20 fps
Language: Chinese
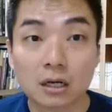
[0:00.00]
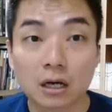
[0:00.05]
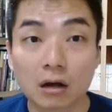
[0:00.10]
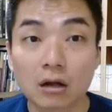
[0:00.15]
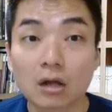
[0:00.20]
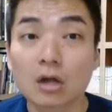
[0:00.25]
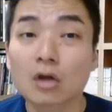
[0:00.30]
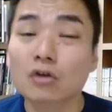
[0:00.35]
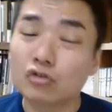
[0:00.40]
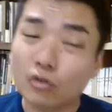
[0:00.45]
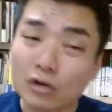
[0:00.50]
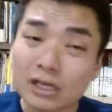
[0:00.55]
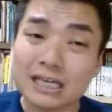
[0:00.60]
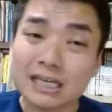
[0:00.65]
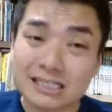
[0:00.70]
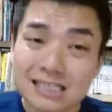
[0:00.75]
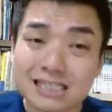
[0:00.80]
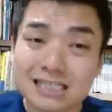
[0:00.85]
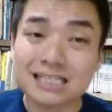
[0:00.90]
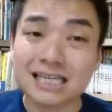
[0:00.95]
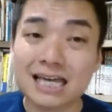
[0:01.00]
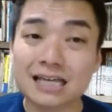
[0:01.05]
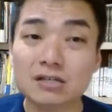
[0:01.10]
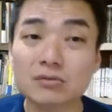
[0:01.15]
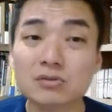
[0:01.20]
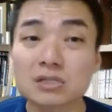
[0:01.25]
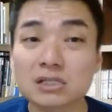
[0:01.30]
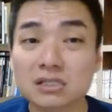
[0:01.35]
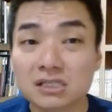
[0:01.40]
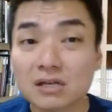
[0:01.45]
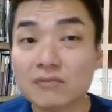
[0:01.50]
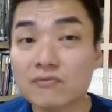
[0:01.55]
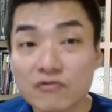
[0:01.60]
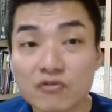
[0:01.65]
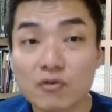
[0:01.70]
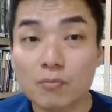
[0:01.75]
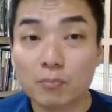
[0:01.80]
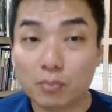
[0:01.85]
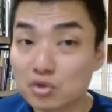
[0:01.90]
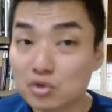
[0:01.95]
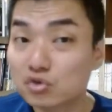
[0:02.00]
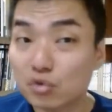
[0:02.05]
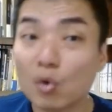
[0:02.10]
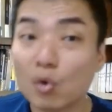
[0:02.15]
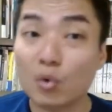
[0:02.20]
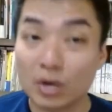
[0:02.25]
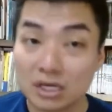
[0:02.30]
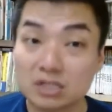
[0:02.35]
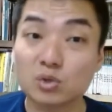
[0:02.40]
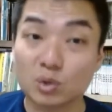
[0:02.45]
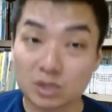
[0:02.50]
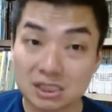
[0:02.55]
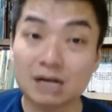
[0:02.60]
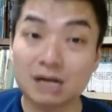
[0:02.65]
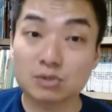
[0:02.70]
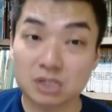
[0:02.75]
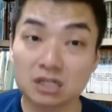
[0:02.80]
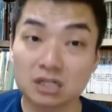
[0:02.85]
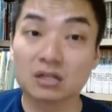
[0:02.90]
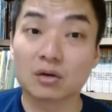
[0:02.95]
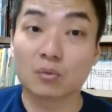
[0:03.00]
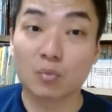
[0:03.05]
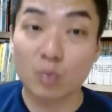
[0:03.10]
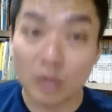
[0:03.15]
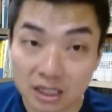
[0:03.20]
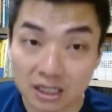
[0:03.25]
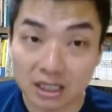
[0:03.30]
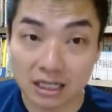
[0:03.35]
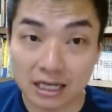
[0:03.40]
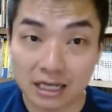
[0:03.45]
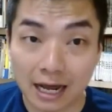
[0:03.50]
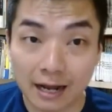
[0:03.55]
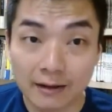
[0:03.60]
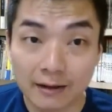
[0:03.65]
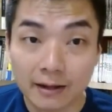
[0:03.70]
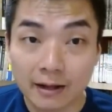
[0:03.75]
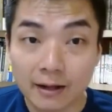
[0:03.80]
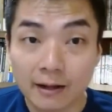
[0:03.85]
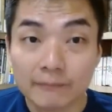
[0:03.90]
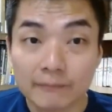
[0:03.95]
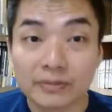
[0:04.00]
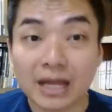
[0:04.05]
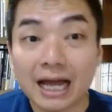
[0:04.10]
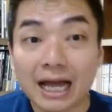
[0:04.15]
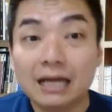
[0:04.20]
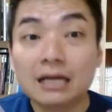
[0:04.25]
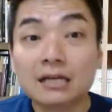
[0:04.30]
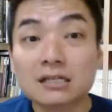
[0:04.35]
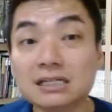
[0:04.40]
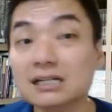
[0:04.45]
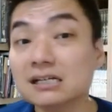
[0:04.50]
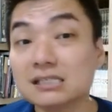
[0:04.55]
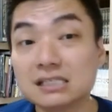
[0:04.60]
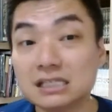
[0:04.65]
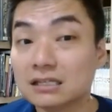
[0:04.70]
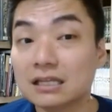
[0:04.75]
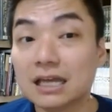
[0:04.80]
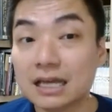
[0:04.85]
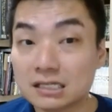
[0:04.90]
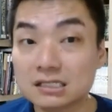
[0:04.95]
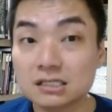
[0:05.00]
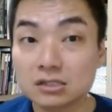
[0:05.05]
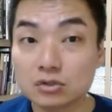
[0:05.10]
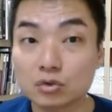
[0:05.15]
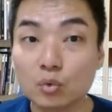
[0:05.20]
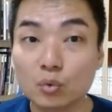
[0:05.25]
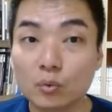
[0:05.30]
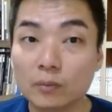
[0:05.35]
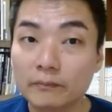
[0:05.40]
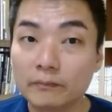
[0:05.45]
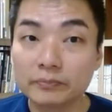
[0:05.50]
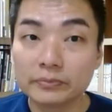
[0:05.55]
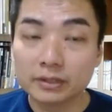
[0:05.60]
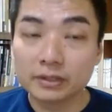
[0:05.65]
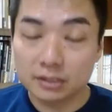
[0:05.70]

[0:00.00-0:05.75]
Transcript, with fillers: 哦，所以这些就是政府不作为所造成的问题呀。那这个津贴制度，